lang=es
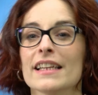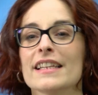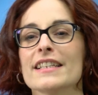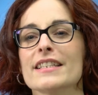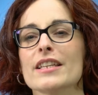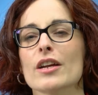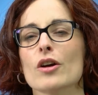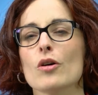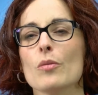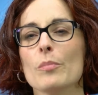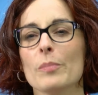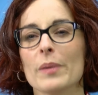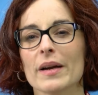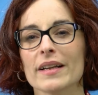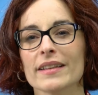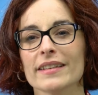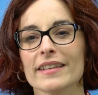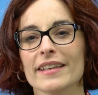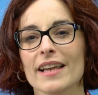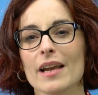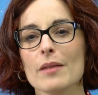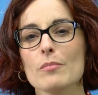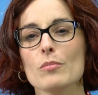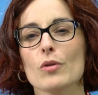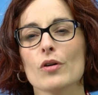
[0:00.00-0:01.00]
y se
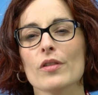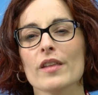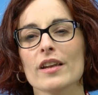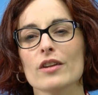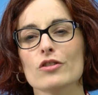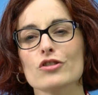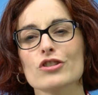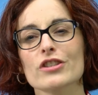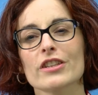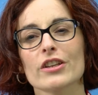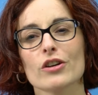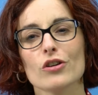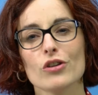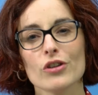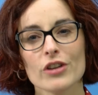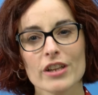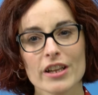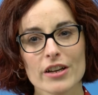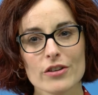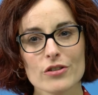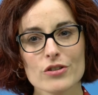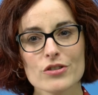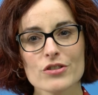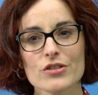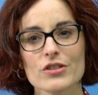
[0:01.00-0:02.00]
compartirán modelos
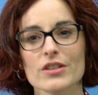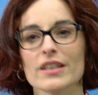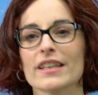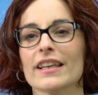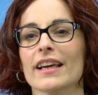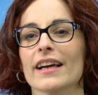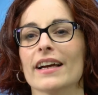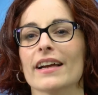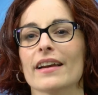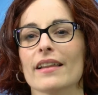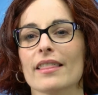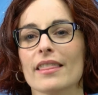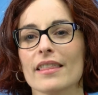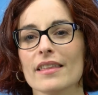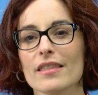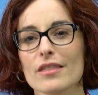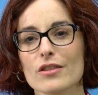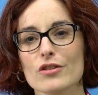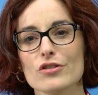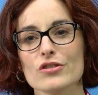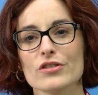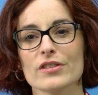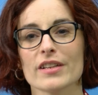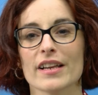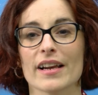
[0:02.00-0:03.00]
teóricos y
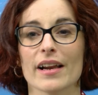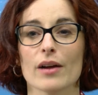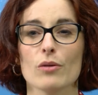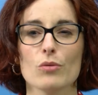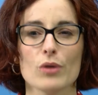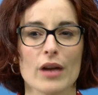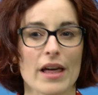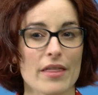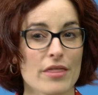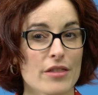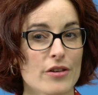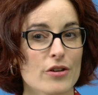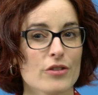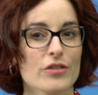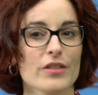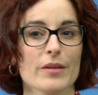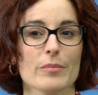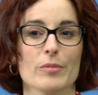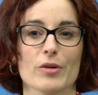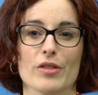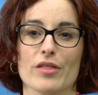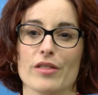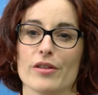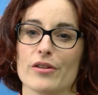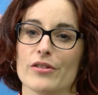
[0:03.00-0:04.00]
ejercicios de regulación de
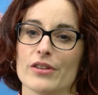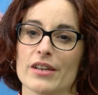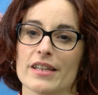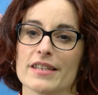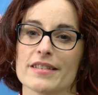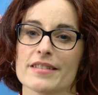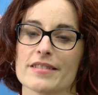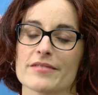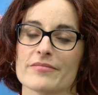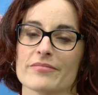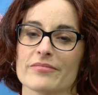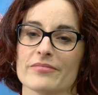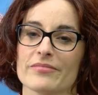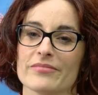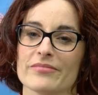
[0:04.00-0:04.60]
emociones.